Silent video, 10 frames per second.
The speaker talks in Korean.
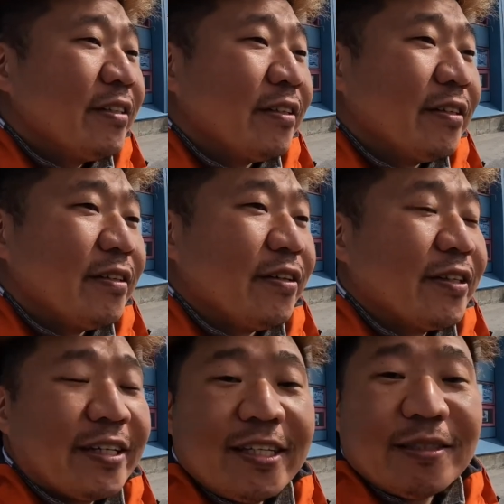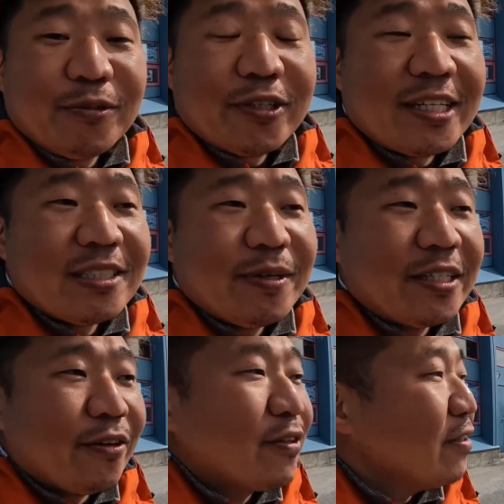어, 떻게 될지
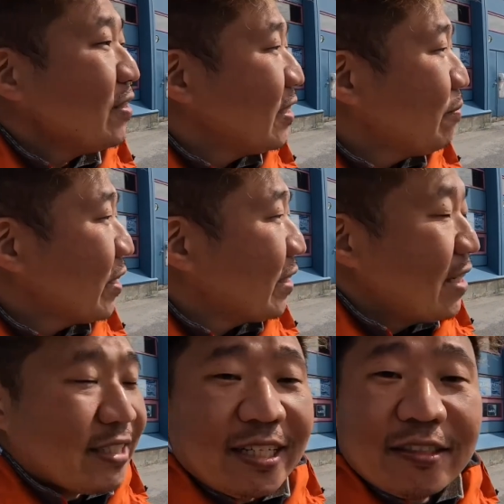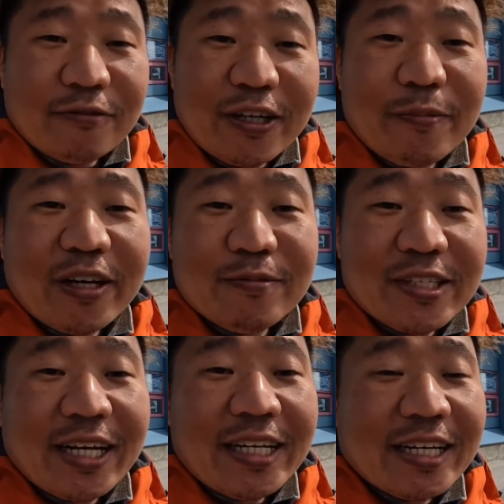모르겠지만 어떤 지금 날씨가 워낙
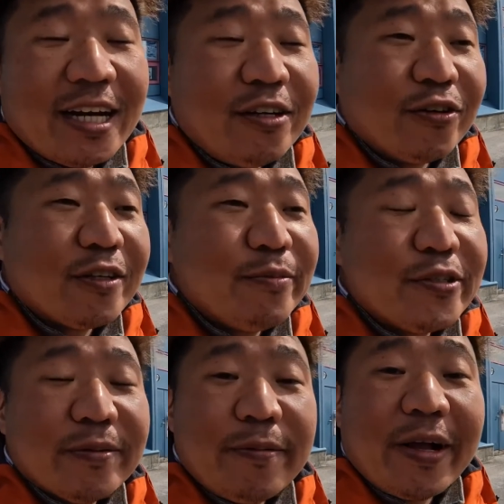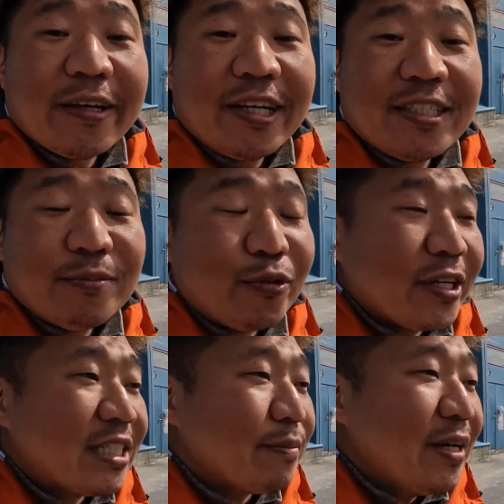변화무쌍하니까 어떤 모습을 발견할지
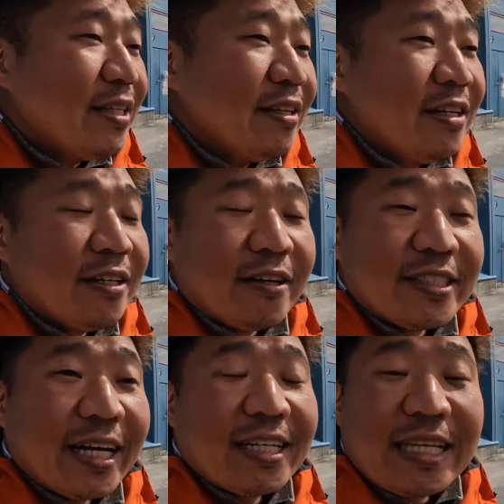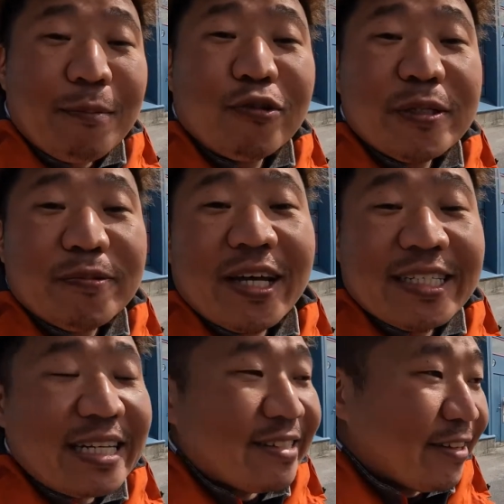모르겠지만 어, 제가 담고 싶은
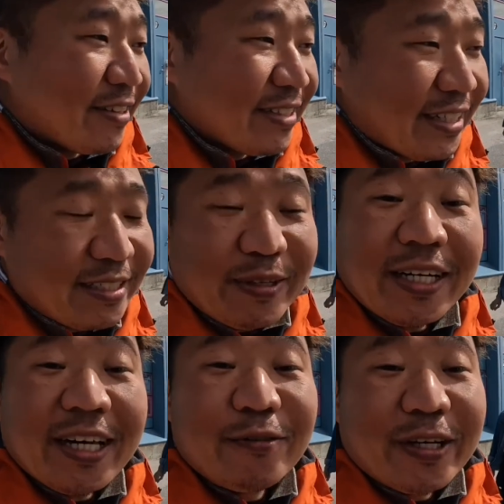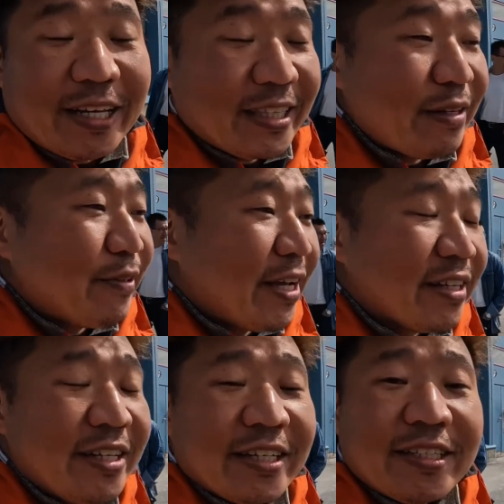사진이 있어요. 제가 지금 네. 생각해 놓은 게 있기
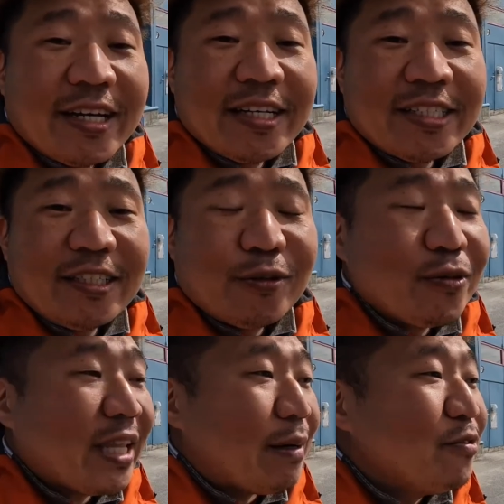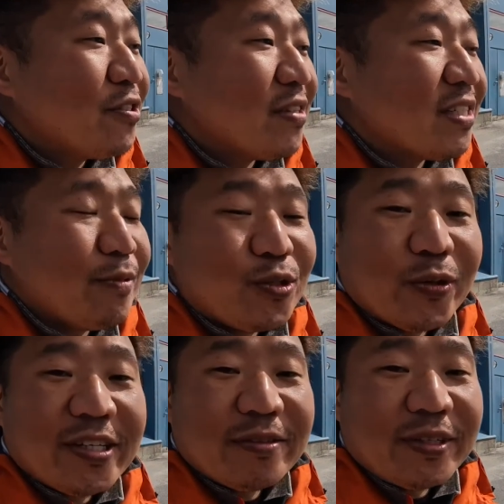때문에 그 사진을 꼭 담을 수 있으면
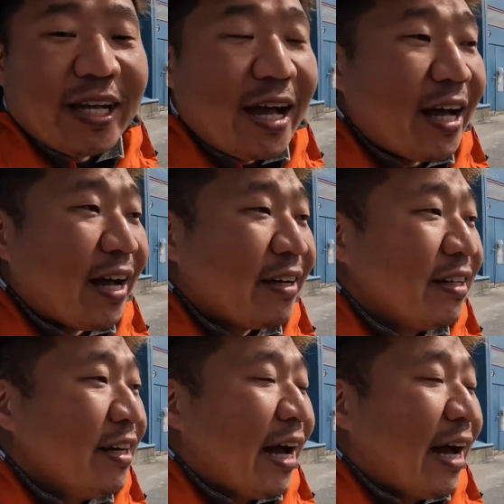좋겠습니다.